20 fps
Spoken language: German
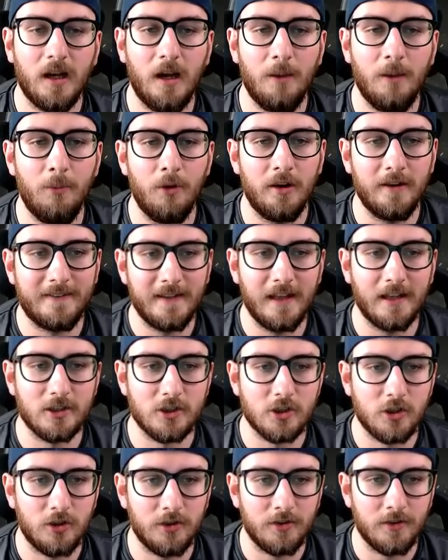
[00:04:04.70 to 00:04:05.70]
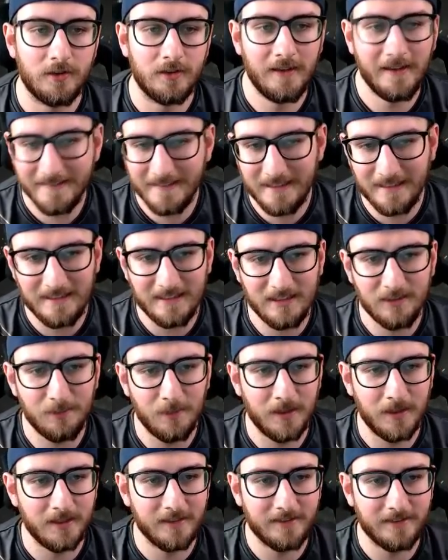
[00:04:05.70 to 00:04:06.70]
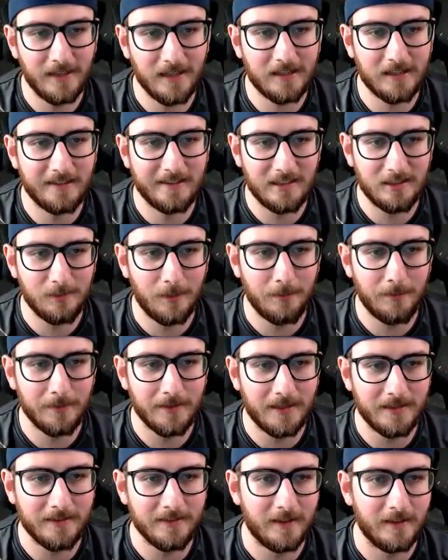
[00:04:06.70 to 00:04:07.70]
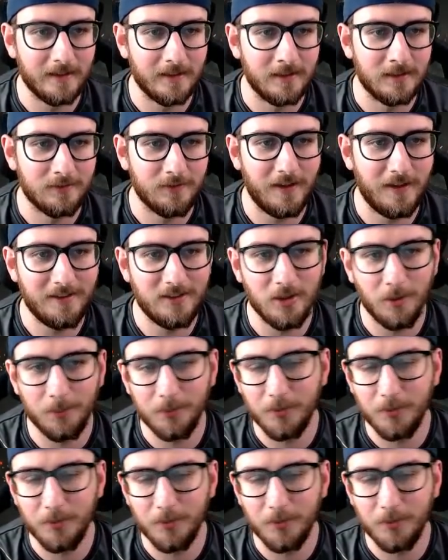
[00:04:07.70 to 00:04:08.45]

kommt kein Müll, ich sehe das schon. Jetzt Griesmann. Ich sag Griesmann mit Ansage. Ich weiß